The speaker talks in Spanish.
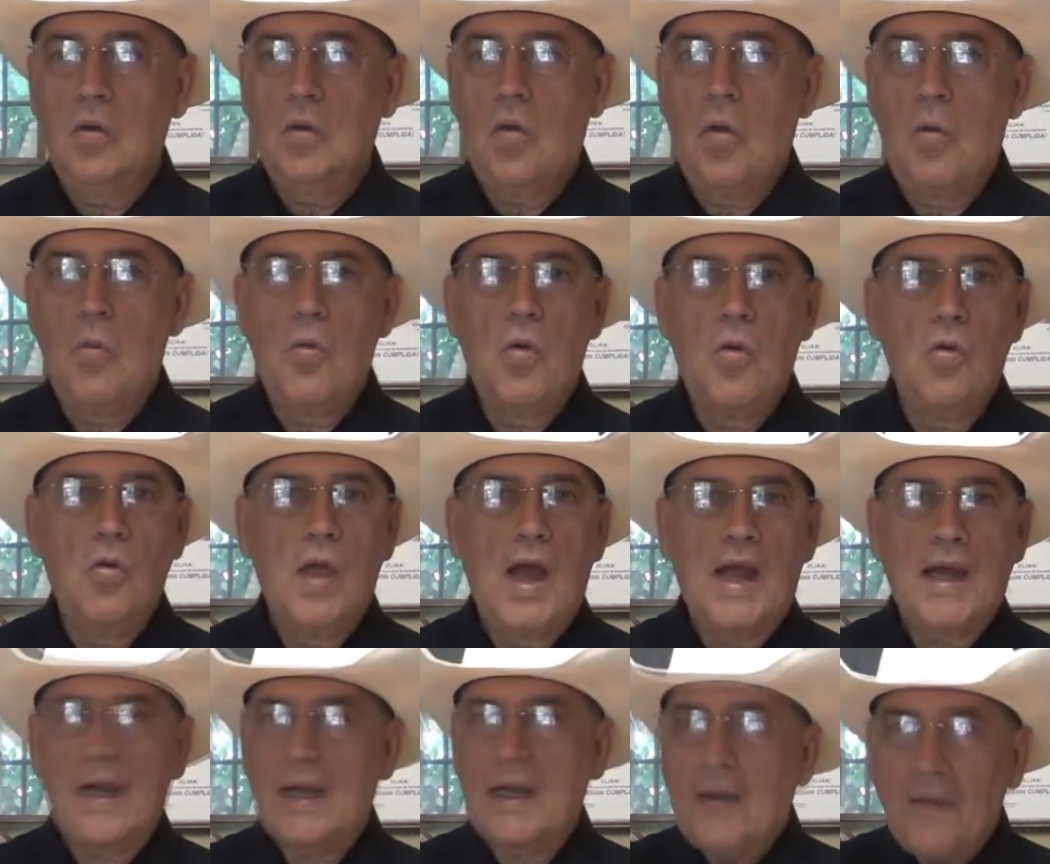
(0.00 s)
como
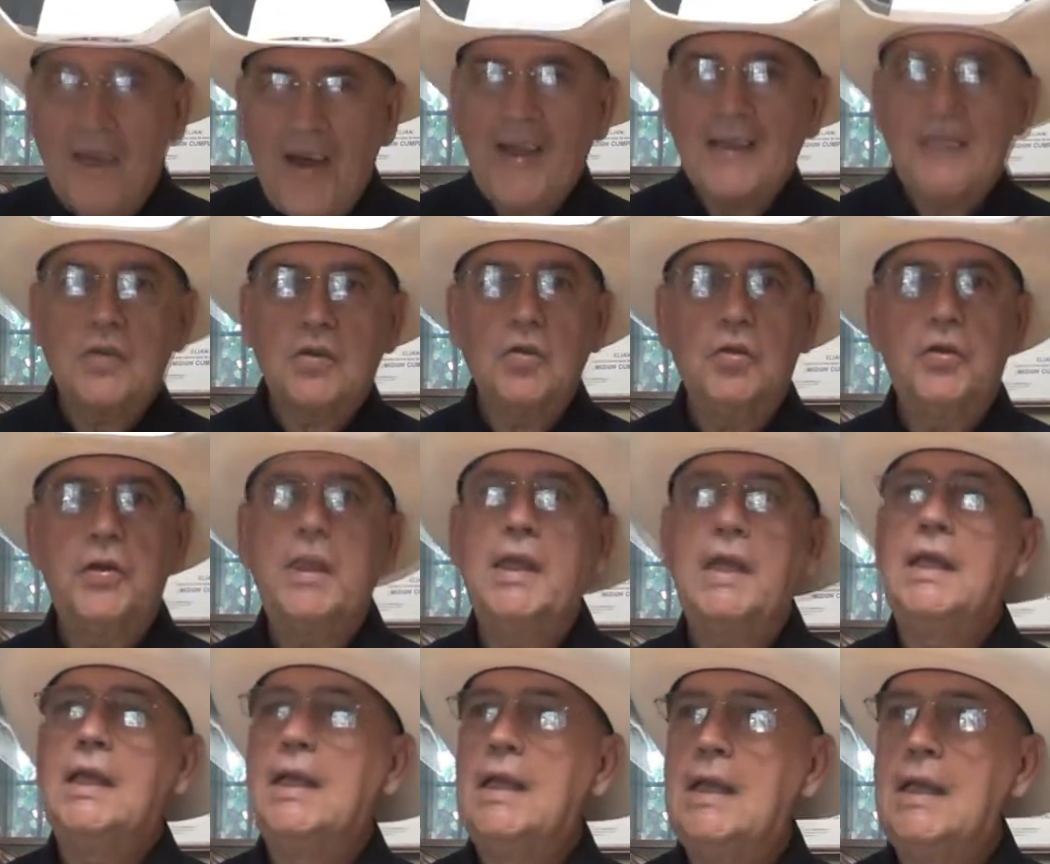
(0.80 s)
un arrebato
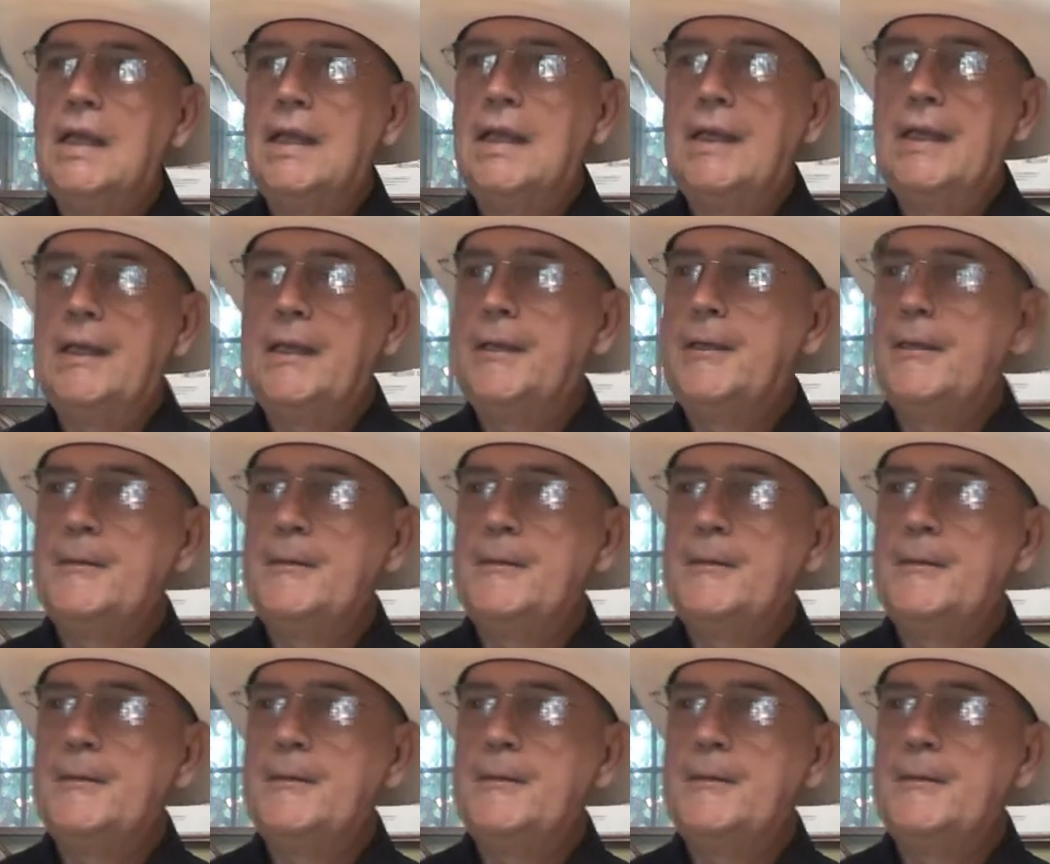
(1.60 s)
de